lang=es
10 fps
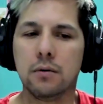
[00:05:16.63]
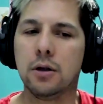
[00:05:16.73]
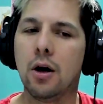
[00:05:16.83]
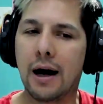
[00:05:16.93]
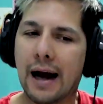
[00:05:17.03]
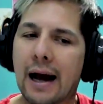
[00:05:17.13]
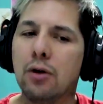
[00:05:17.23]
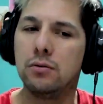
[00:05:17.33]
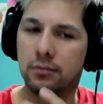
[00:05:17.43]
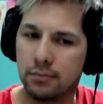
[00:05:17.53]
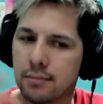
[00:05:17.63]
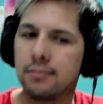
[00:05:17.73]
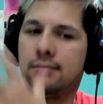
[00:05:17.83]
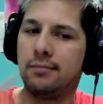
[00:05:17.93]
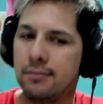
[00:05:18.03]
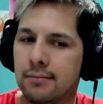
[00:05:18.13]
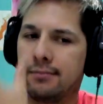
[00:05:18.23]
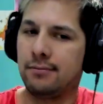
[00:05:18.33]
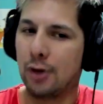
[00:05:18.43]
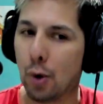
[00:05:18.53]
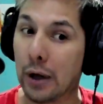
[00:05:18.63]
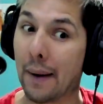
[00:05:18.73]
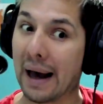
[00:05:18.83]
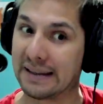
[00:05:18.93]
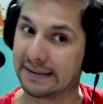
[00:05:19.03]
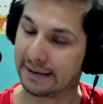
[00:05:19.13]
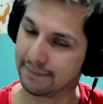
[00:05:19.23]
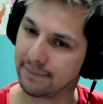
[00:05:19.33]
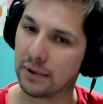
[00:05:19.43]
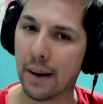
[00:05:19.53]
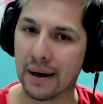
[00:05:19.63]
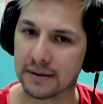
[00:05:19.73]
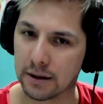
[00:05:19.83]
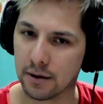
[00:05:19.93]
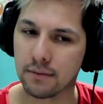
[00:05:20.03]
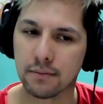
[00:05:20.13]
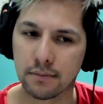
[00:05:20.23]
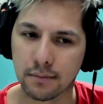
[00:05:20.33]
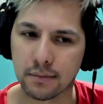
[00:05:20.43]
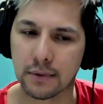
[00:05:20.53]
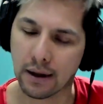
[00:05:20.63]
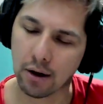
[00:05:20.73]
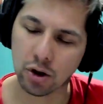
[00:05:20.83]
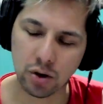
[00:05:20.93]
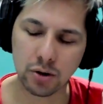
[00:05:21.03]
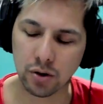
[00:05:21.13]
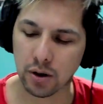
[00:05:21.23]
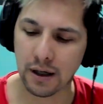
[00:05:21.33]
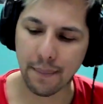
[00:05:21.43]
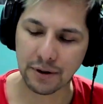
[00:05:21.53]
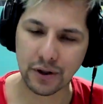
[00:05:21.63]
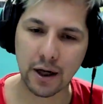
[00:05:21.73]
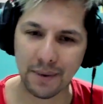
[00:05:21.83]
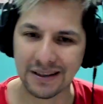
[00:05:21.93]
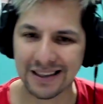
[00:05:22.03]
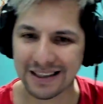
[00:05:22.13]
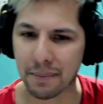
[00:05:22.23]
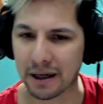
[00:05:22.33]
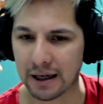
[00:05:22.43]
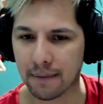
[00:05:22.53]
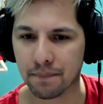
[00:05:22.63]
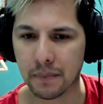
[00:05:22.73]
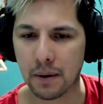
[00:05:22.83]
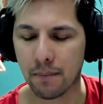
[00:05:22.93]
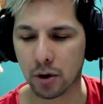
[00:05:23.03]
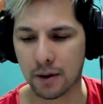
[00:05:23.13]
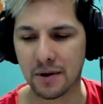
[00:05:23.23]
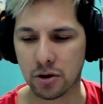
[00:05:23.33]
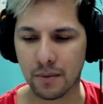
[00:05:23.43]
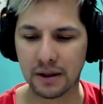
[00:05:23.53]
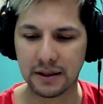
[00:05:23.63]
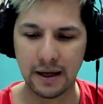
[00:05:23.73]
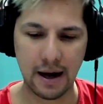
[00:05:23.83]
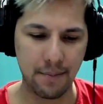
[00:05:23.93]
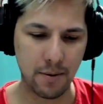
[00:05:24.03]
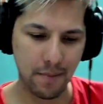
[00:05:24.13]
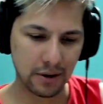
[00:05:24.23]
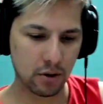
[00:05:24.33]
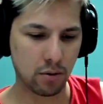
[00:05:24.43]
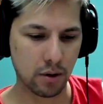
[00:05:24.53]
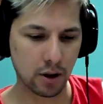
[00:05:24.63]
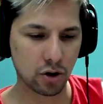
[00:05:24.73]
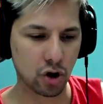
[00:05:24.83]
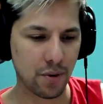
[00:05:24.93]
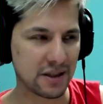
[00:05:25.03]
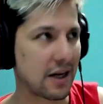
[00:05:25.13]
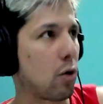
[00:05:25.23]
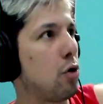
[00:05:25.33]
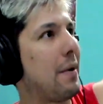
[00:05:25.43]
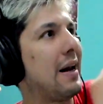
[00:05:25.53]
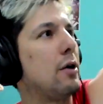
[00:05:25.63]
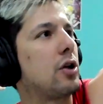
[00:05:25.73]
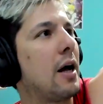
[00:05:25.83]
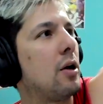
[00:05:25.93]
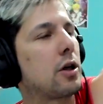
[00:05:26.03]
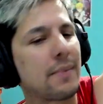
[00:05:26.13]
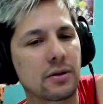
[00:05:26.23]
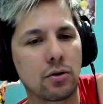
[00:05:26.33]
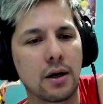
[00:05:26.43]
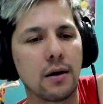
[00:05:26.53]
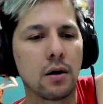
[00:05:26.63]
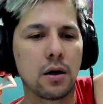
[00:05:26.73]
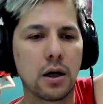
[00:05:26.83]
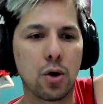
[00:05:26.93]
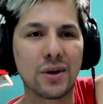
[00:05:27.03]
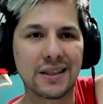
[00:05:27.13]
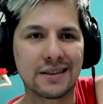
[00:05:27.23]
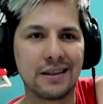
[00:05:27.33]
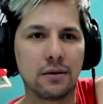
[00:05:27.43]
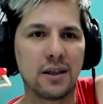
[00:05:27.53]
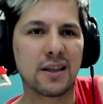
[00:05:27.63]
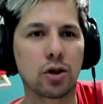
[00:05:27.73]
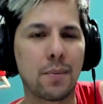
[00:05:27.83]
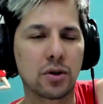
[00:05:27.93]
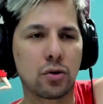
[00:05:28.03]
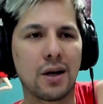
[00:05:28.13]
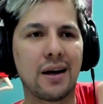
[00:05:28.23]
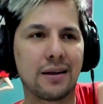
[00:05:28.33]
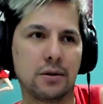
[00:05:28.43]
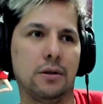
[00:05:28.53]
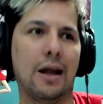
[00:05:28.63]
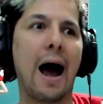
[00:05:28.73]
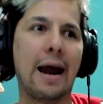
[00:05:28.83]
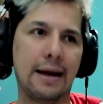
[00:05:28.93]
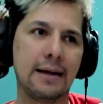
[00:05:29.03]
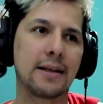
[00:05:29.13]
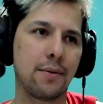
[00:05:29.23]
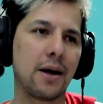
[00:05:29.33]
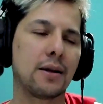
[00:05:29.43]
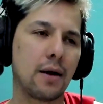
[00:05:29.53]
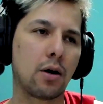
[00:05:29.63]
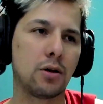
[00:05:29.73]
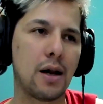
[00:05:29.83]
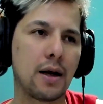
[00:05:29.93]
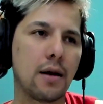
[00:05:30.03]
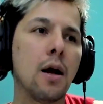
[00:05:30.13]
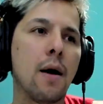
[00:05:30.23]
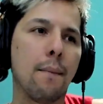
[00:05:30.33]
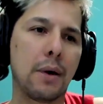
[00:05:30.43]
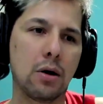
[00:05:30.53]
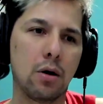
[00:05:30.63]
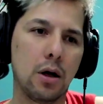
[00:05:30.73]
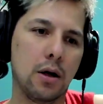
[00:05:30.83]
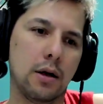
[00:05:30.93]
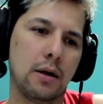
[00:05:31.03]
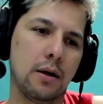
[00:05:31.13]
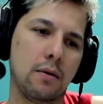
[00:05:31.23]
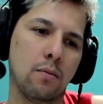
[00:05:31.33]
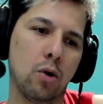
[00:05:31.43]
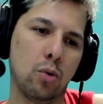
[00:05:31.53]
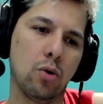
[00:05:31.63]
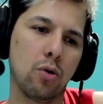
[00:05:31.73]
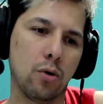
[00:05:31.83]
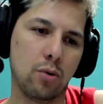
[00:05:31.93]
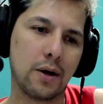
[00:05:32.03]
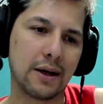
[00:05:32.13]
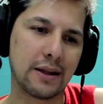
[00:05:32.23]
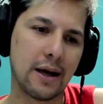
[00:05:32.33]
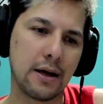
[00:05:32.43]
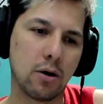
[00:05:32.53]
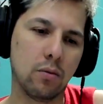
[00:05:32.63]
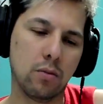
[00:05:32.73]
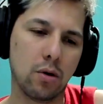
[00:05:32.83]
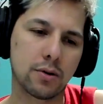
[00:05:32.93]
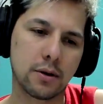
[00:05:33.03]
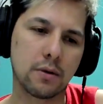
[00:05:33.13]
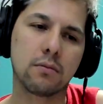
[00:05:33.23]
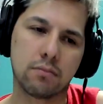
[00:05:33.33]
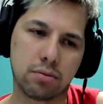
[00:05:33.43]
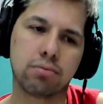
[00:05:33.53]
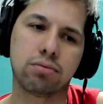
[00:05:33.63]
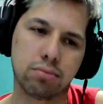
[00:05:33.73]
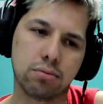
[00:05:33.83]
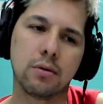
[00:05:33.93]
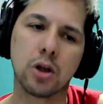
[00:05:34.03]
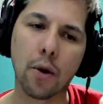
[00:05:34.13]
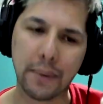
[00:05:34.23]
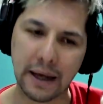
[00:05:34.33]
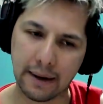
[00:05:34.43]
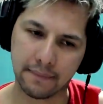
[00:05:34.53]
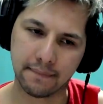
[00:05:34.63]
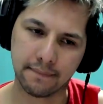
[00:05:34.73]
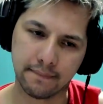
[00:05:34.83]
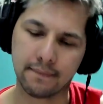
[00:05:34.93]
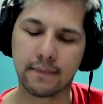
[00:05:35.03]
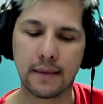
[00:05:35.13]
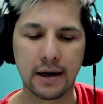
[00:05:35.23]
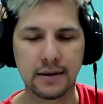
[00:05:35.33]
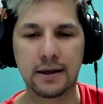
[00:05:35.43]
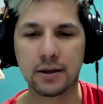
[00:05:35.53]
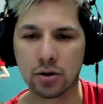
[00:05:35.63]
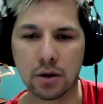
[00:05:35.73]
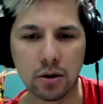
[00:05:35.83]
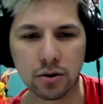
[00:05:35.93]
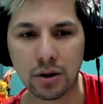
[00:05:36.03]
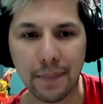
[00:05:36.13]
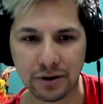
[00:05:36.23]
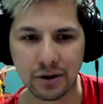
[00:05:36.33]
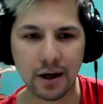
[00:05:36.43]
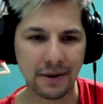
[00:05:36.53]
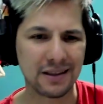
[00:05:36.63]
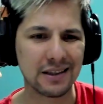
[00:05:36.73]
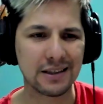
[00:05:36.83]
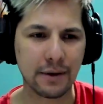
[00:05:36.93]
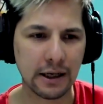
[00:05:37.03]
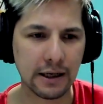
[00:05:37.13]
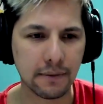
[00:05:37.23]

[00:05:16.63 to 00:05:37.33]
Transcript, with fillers: No, acá hay un, un avance, un avance no. Creo yo, soy las personas que piensan de esa manera. Porque mayormente si a mí me mete los cuernos yo le voy a echar la culpa a la otra, a la otra persona y no es así. Esa otra persona está ahí, sabía que estaba con alguien, pero el boludo o boluda que está ahí con vos dio pie. Así que yo creo soy las personas que piensan de esa manera.